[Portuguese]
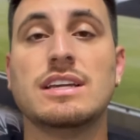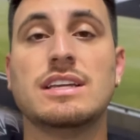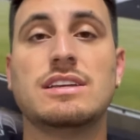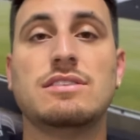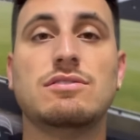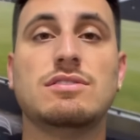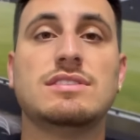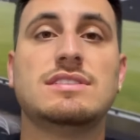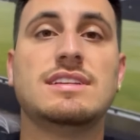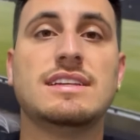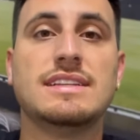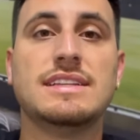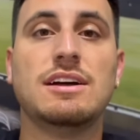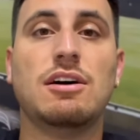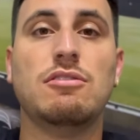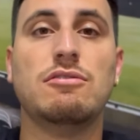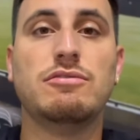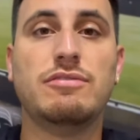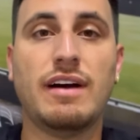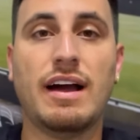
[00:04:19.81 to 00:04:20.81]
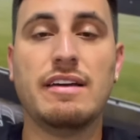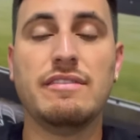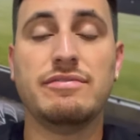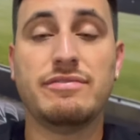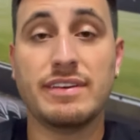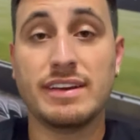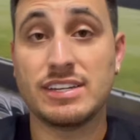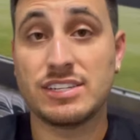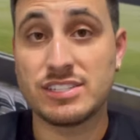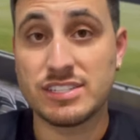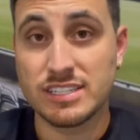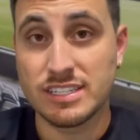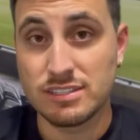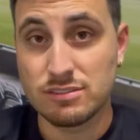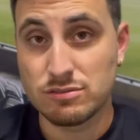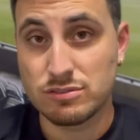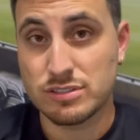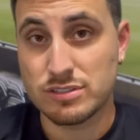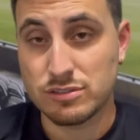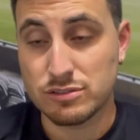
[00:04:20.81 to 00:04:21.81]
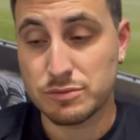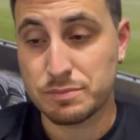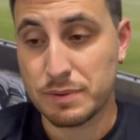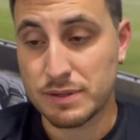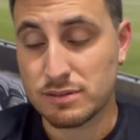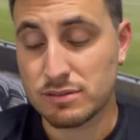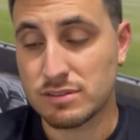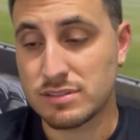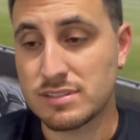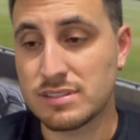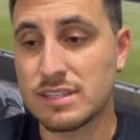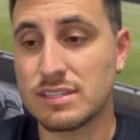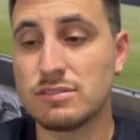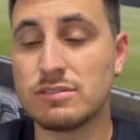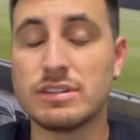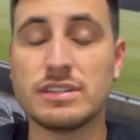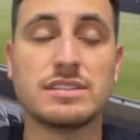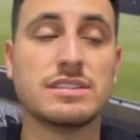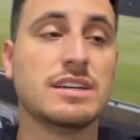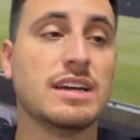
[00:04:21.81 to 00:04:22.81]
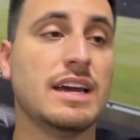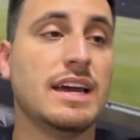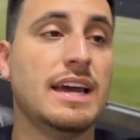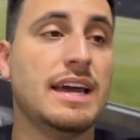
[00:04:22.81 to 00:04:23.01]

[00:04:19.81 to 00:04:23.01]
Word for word: que você não vai fechando os seus patrocinadores.